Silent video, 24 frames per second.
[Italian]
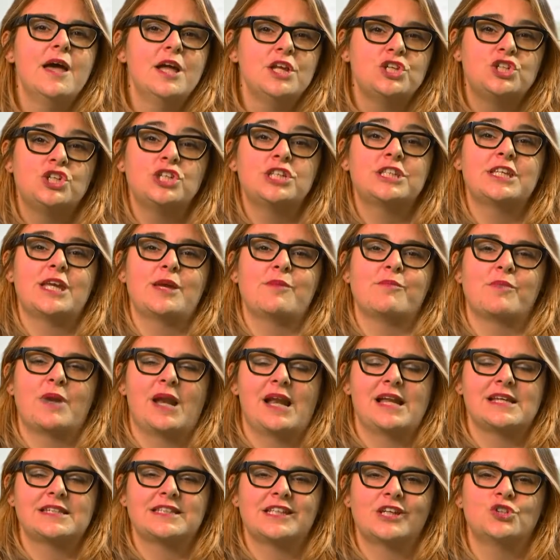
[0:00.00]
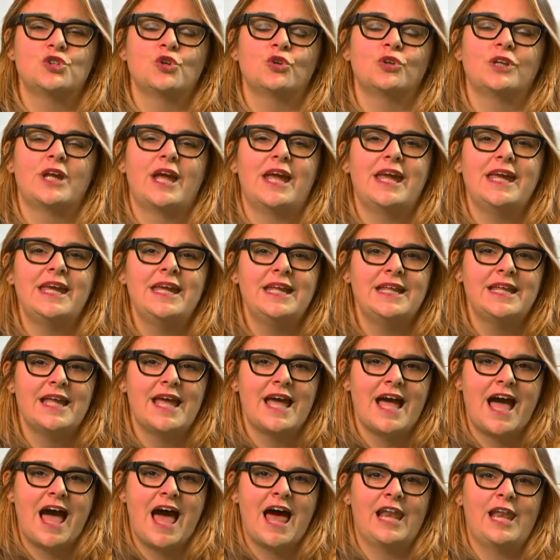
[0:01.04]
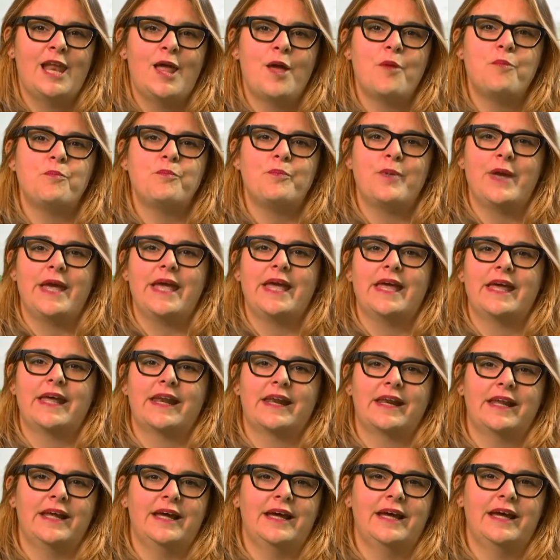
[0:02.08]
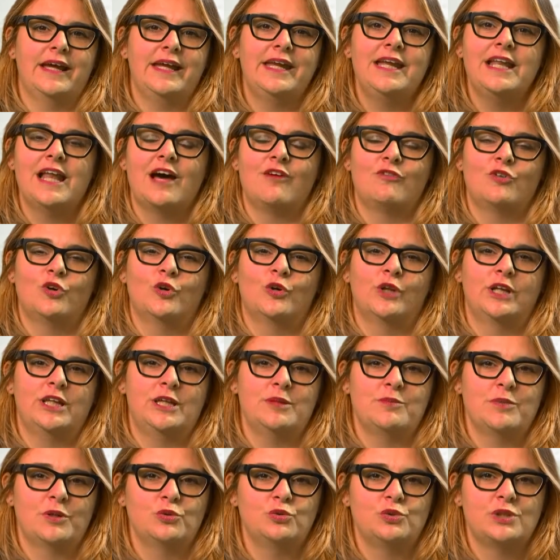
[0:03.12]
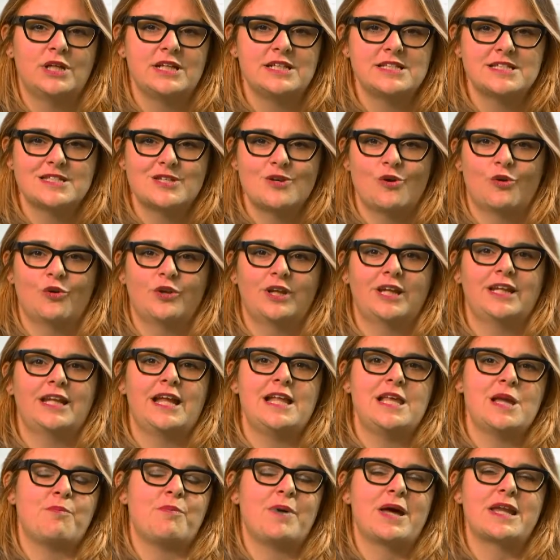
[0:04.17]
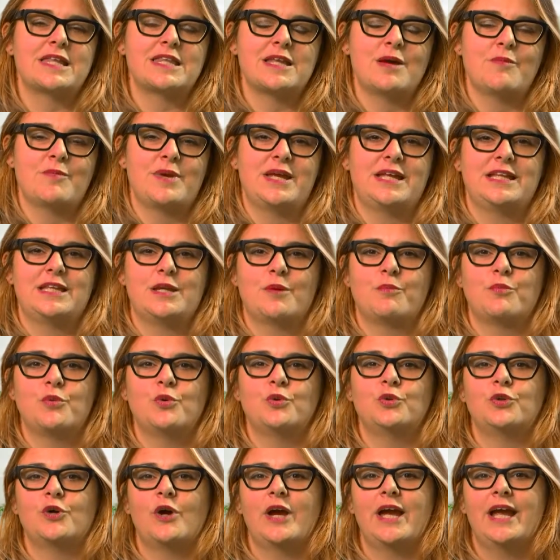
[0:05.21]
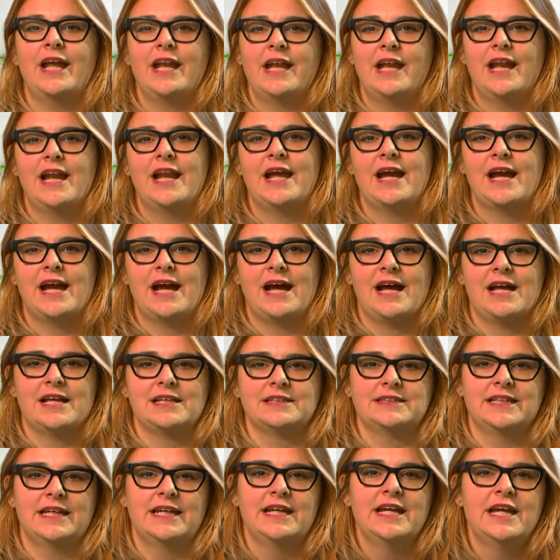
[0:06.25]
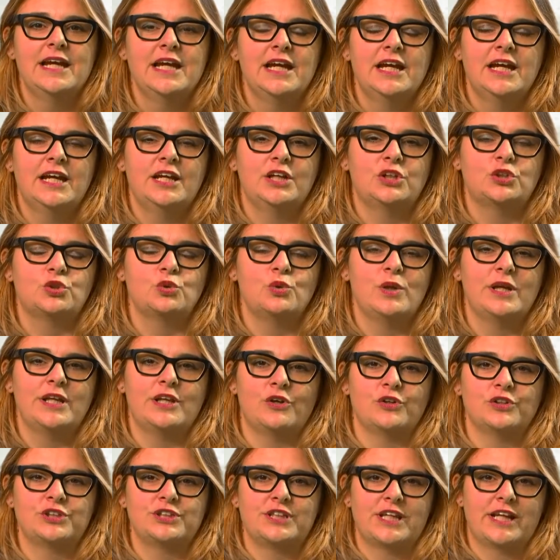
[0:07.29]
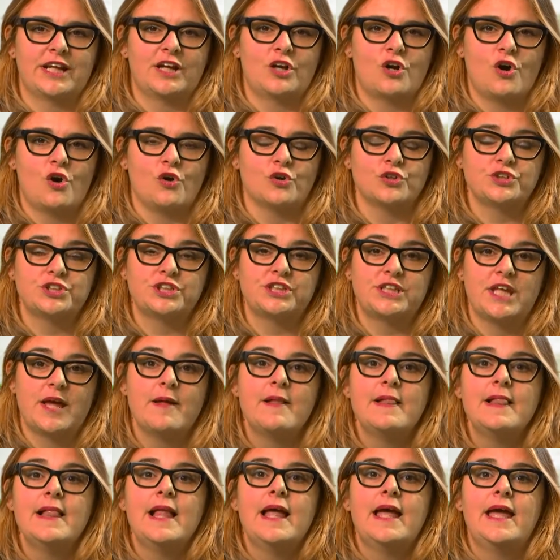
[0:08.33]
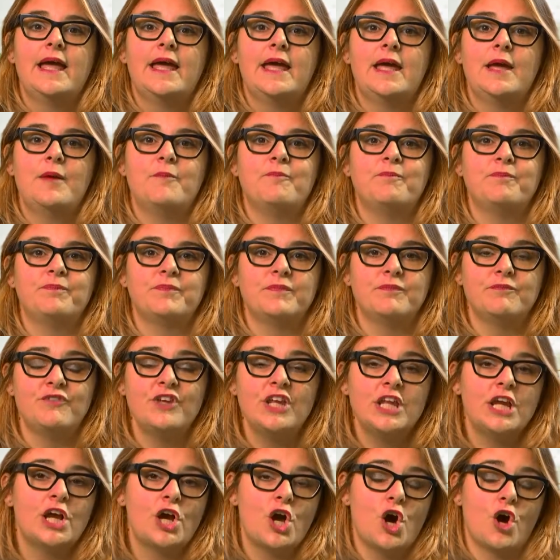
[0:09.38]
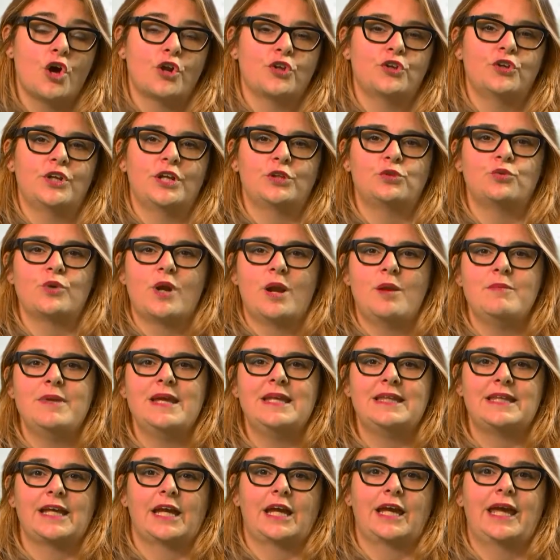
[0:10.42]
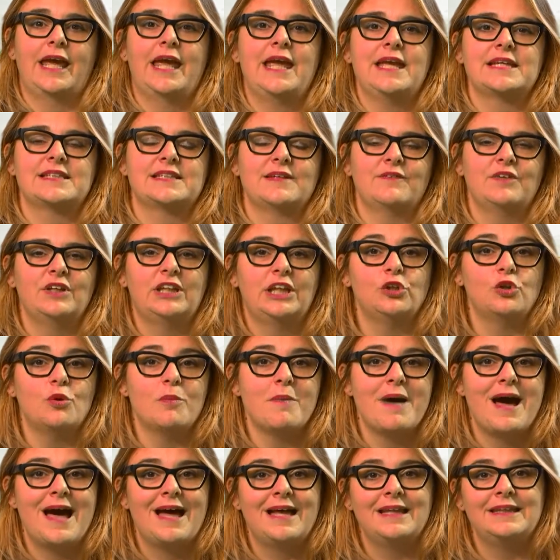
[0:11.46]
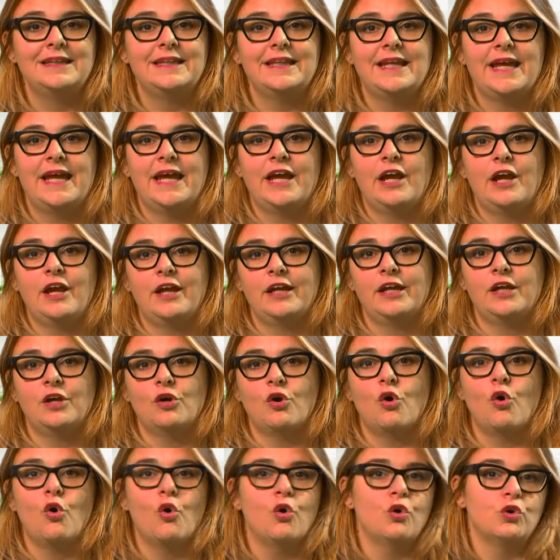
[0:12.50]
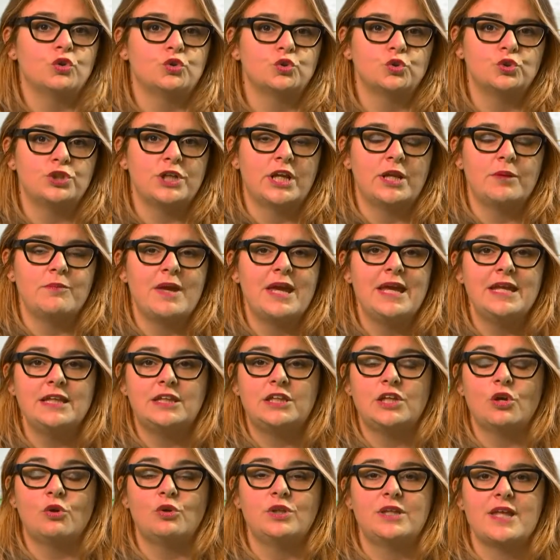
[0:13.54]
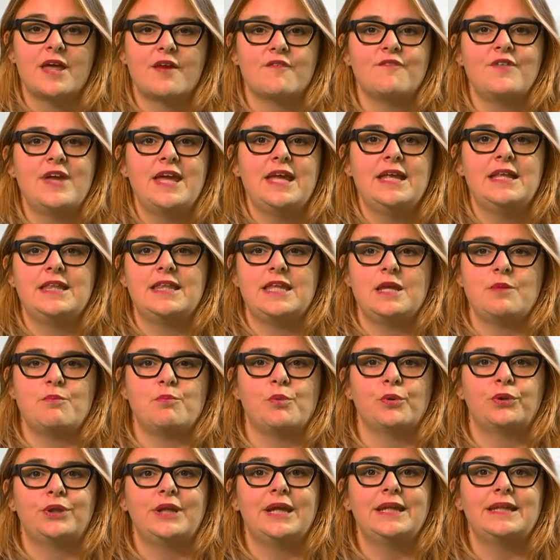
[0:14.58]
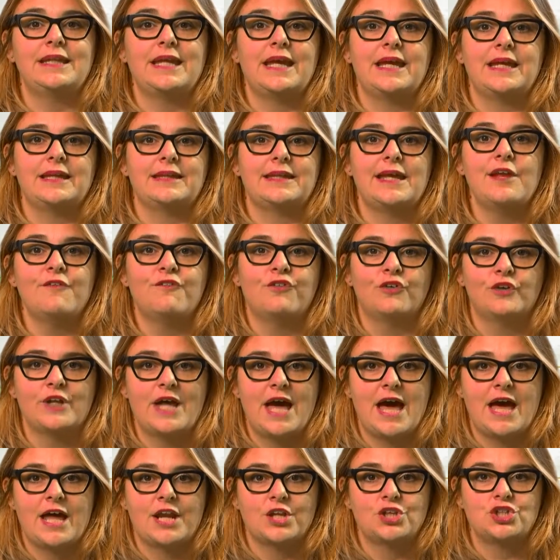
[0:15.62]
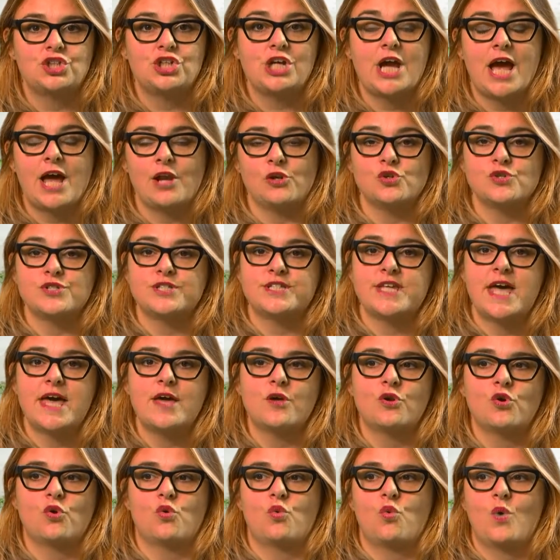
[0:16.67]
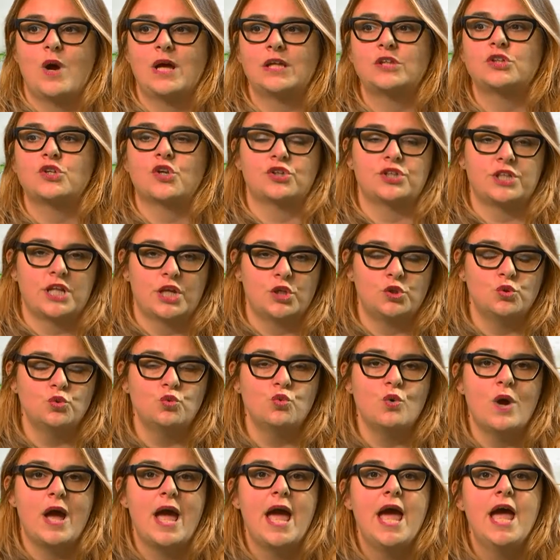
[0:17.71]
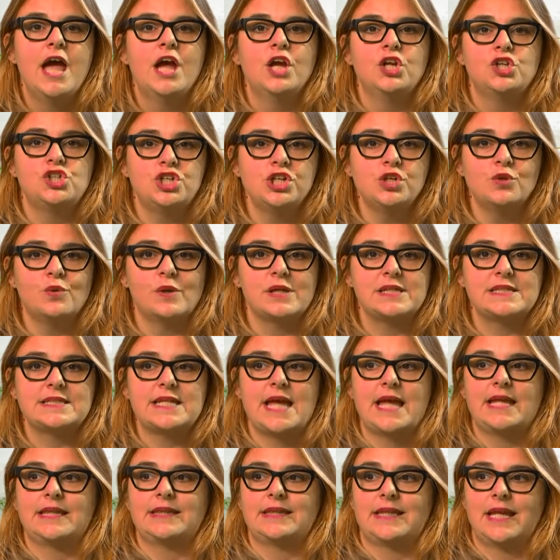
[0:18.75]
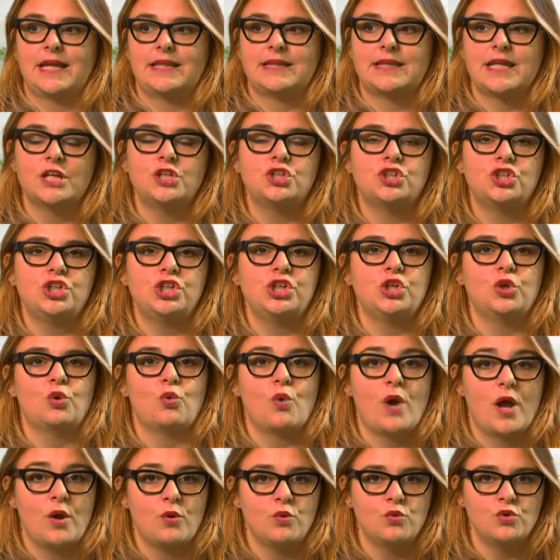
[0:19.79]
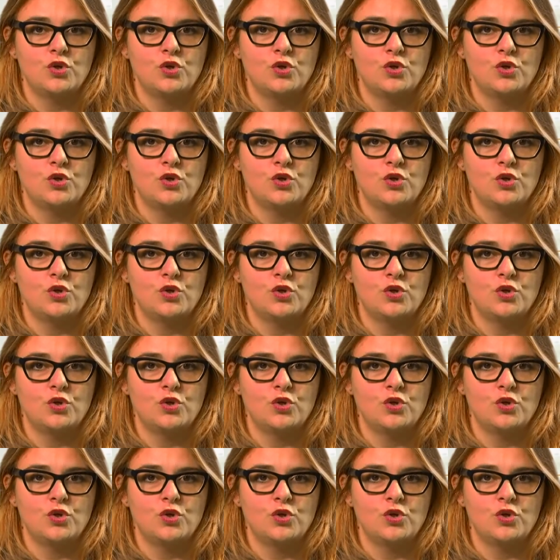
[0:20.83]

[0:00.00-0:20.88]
ci sembra la stagione ideale per i lavori di manutenzione negli appartamenti appunto e nelle case eh, sulle nostre coste. Ehm, vi ricordo naturalmente che se avete domande eh, o suggerimenti o interventi potete telefonarci allo 0432 57 35